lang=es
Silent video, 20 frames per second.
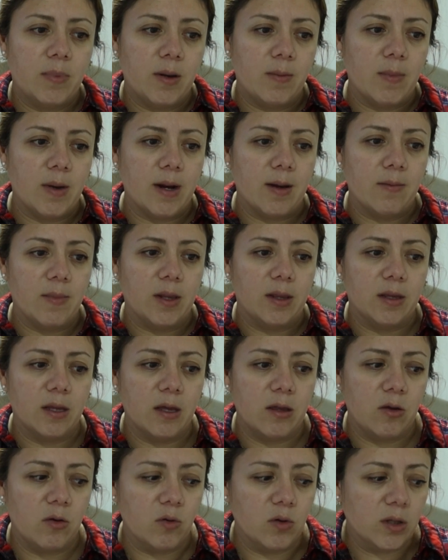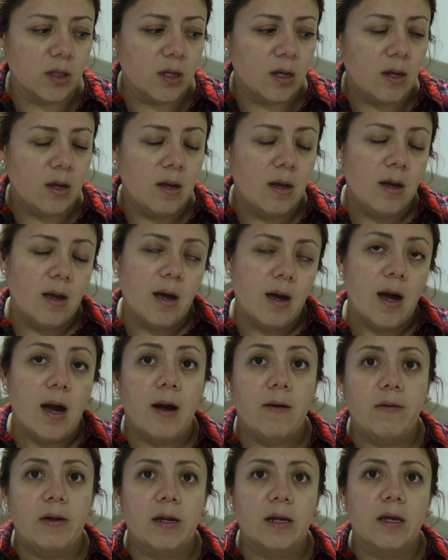primeramente Dios.
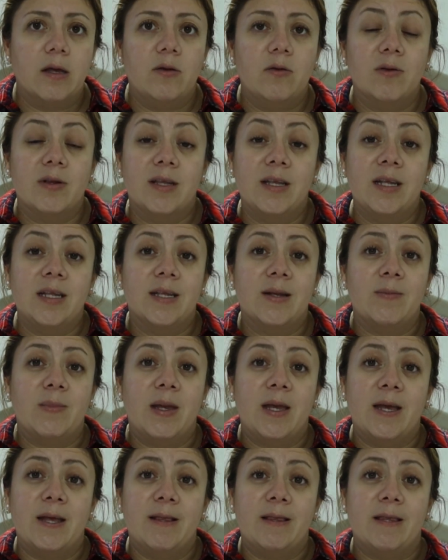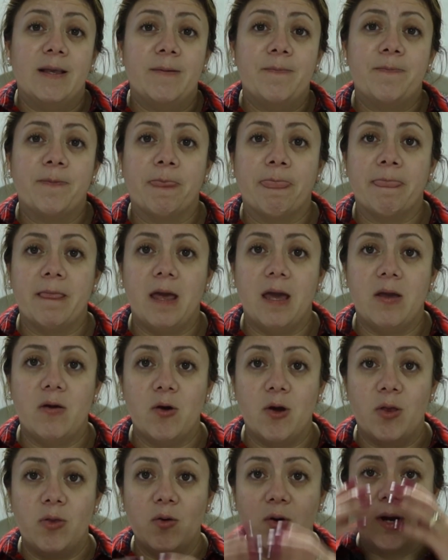A ver qué Dios dice, mi gente. Eh,
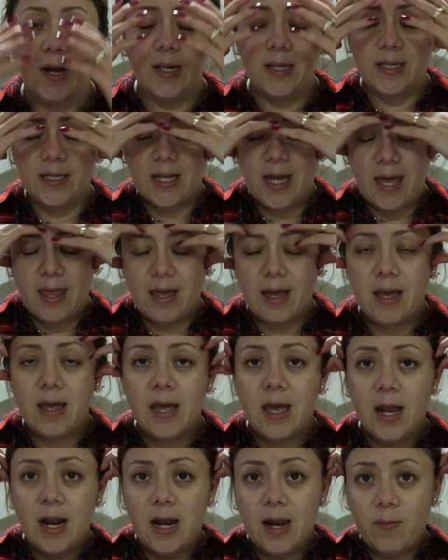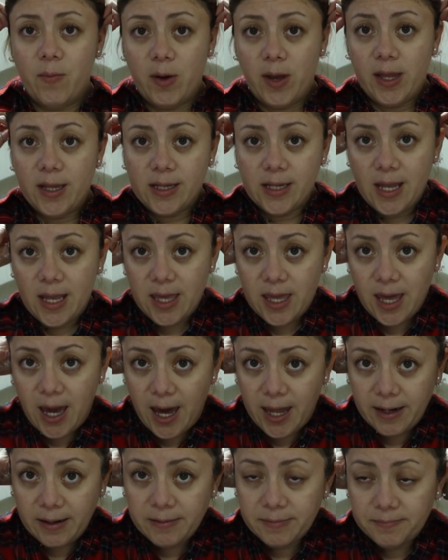yo ando cansada. Les voy a
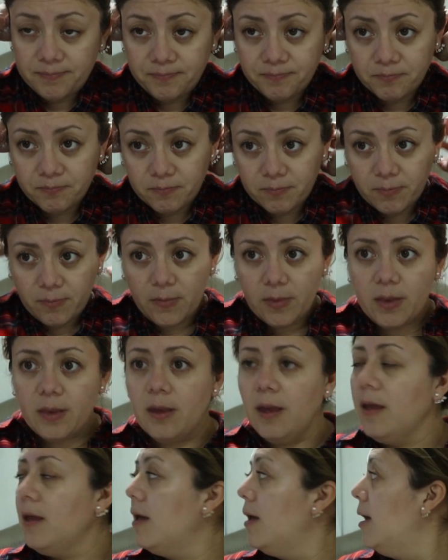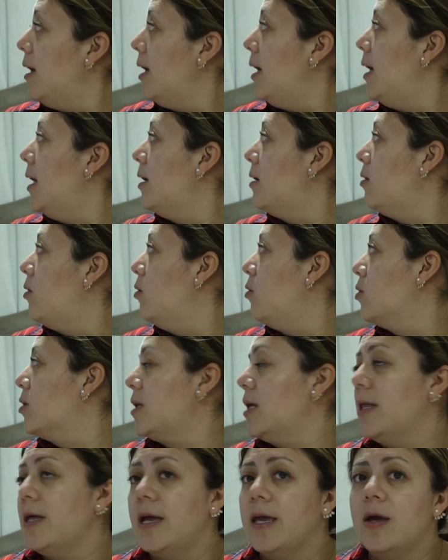enseñar el
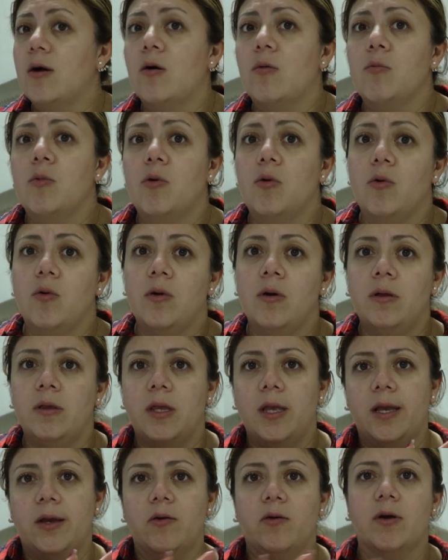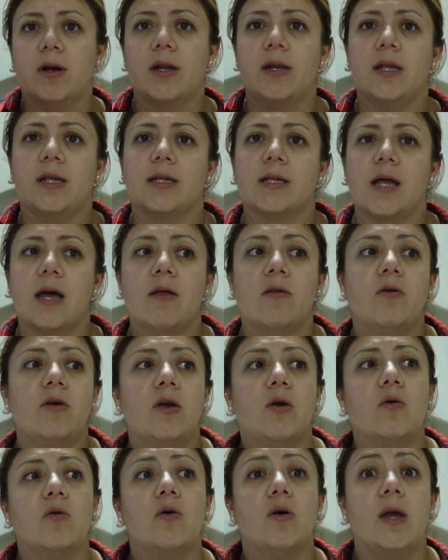closet ahí como dejé organizado
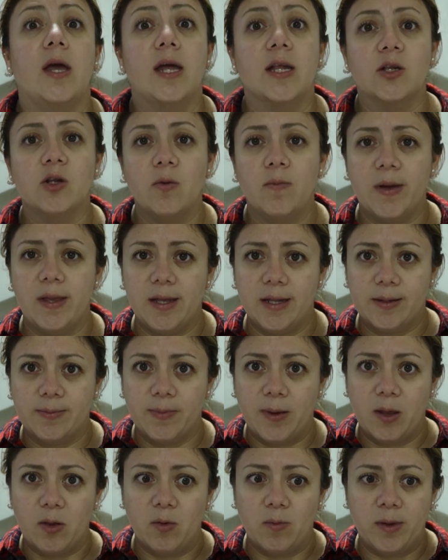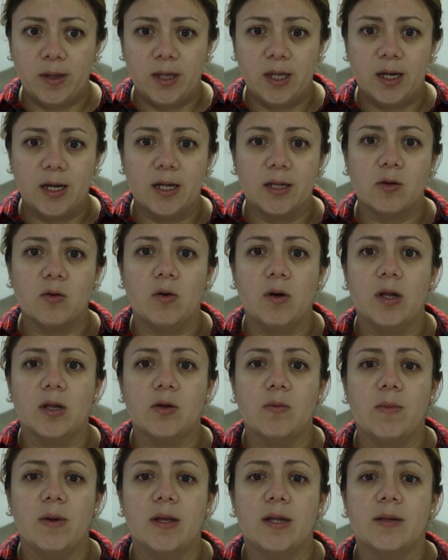y con eso me despido, mis chicas. Con
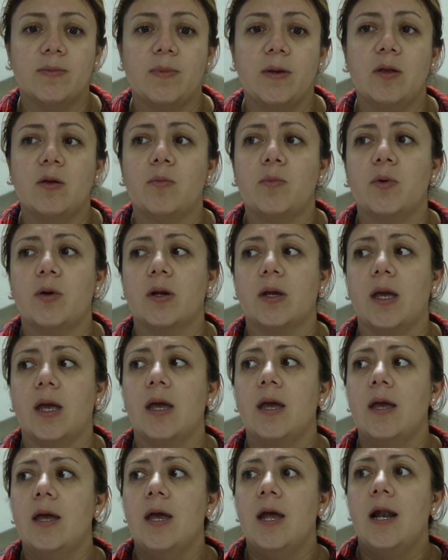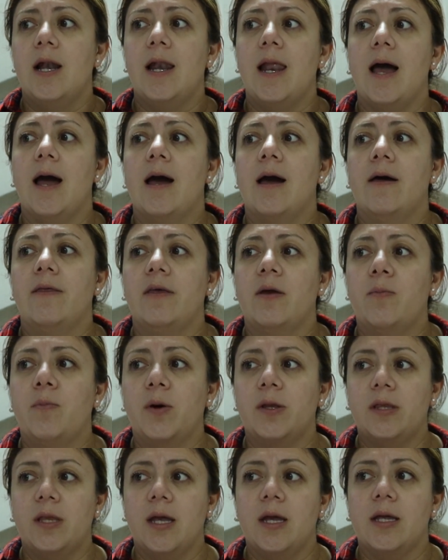eso me despido porque ah,
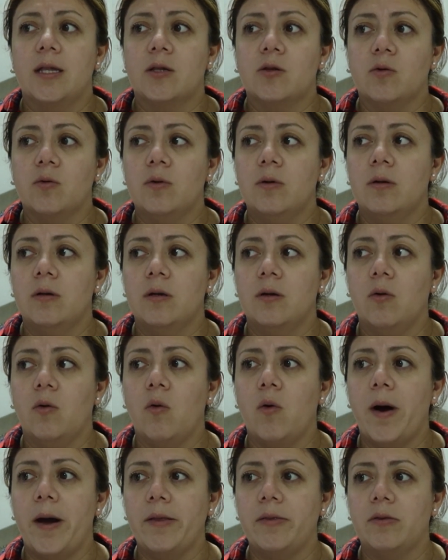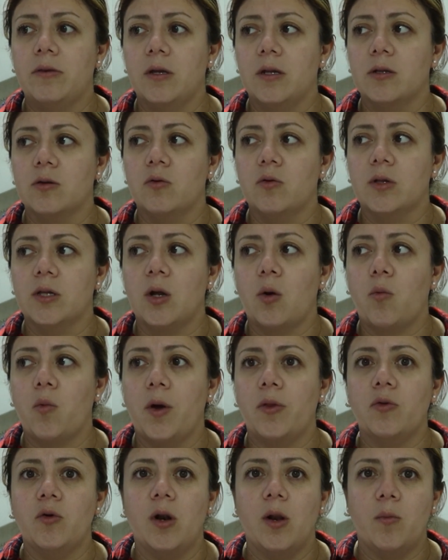después de eso o antes, no sé
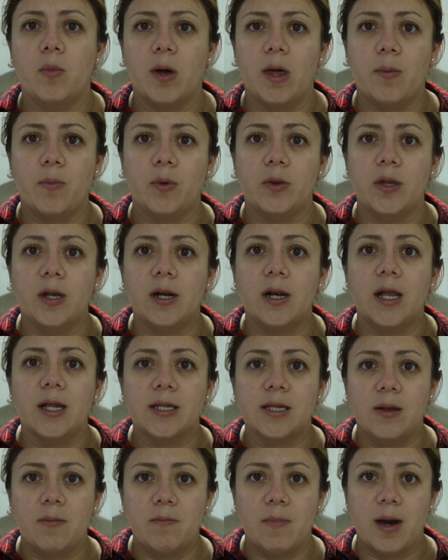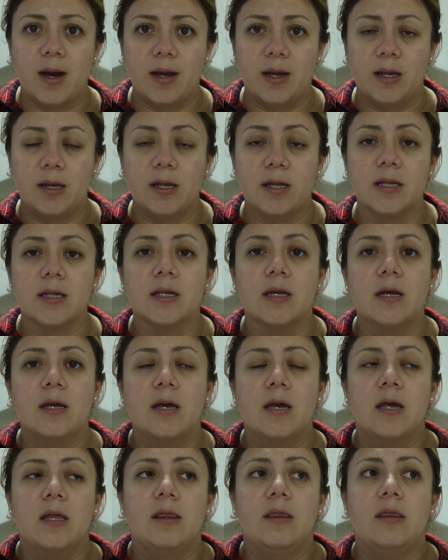cuándo les voy a poner las imágenes
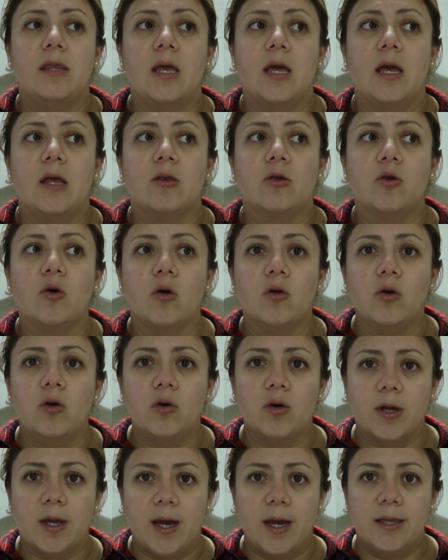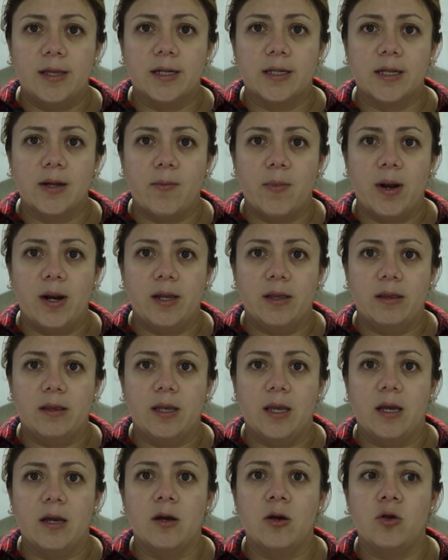de todo lo que hay de San
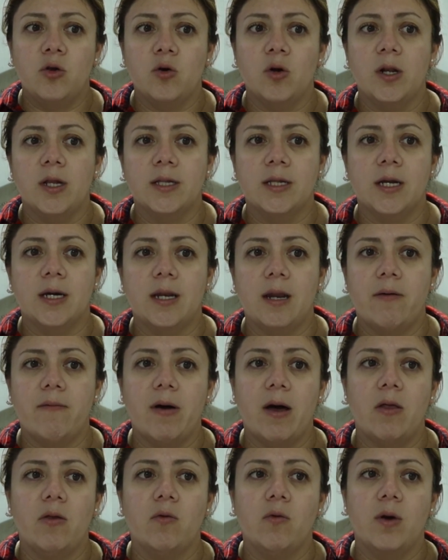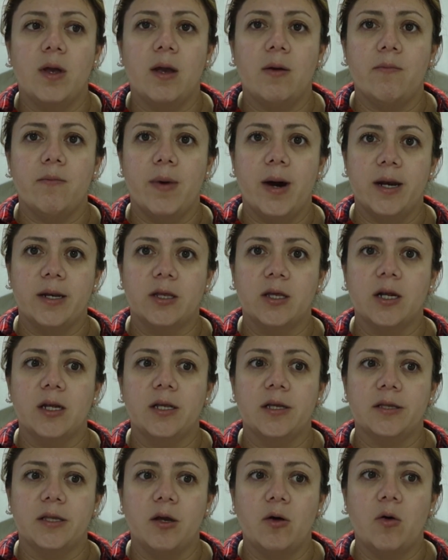Valentín. Yo les he grabado en marcha,
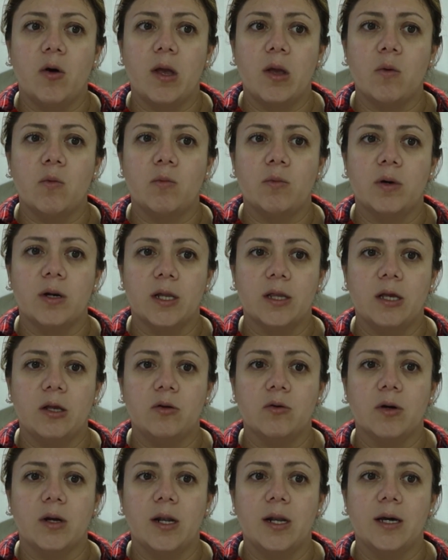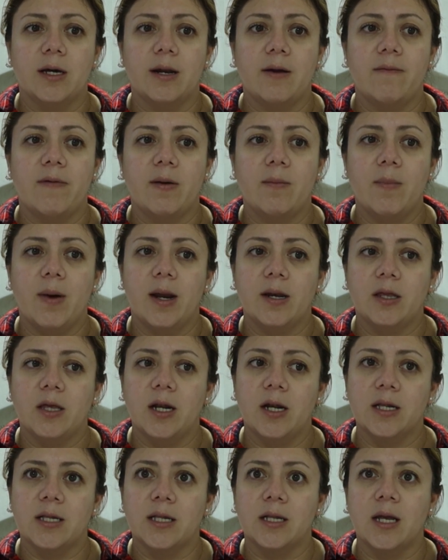ya tengo ahí un ratito que les grabé en
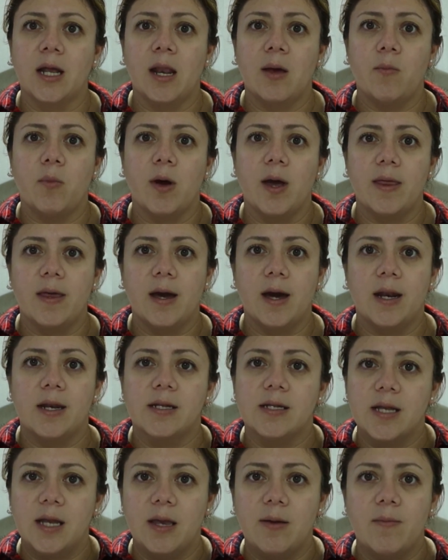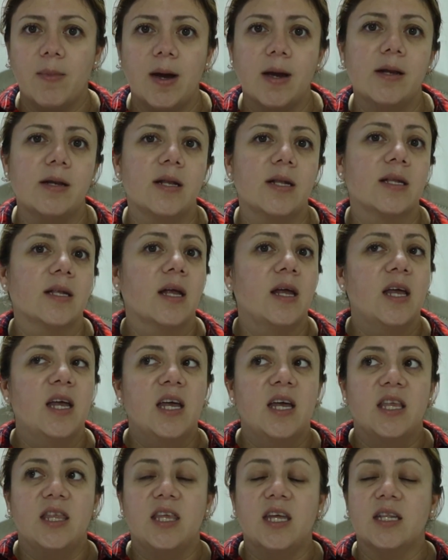marcha, así que les voy a dejar esas imágenes,
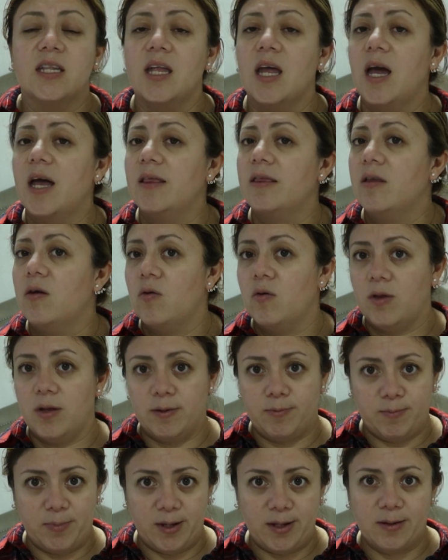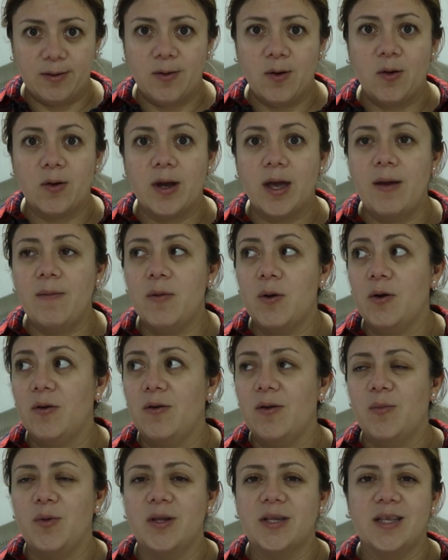ya sea antes o después, ¿ok?
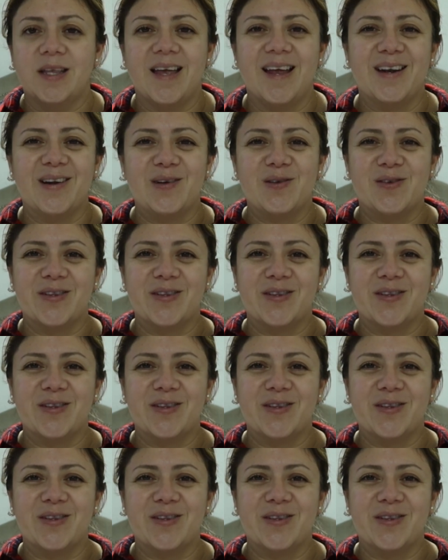Pero les voy a enseñar el